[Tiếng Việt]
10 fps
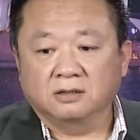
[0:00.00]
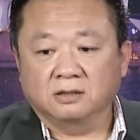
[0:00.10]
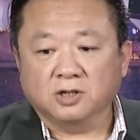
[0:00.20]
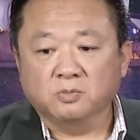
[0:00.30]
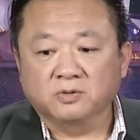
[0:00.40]

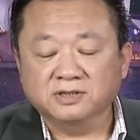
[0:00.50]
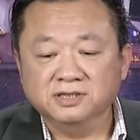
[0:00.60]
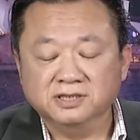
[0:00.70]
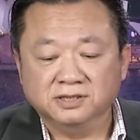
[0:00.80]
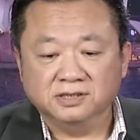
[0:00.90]
à, trong một cái
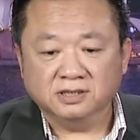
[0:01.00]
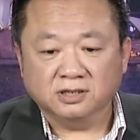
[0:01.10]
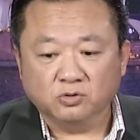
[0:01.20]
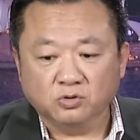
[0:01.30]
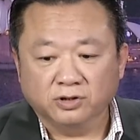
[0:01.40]
chương trình trước
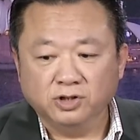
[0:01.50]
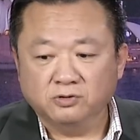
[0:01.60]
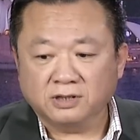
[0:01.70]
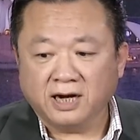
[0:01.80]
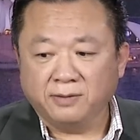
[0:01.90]
thì tôi có
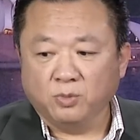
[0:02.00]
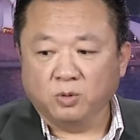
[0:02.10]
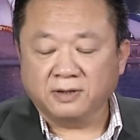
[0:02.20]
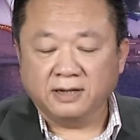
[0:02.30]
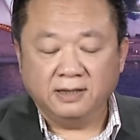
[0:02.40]
nêu ra
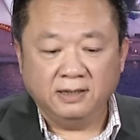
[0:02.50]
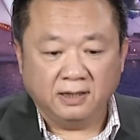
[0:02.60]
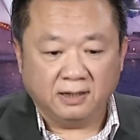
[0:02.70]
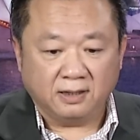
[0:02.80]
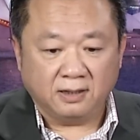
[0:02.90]
một cái
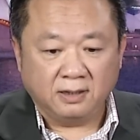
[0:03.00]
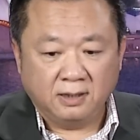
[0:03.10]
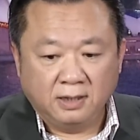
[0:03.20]
à,